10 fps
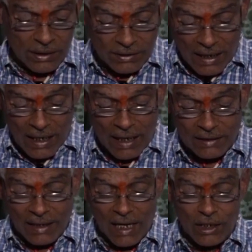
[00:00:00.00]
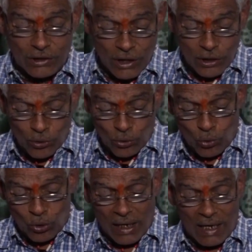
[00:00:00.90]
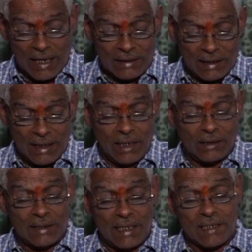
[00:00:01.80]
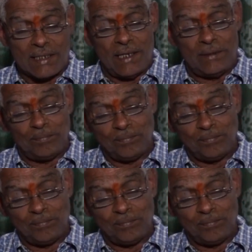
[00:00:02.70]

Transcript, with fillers: హత్యా రాజకీయాలు చేయను గోండా రాజకీయాలు చేస్తా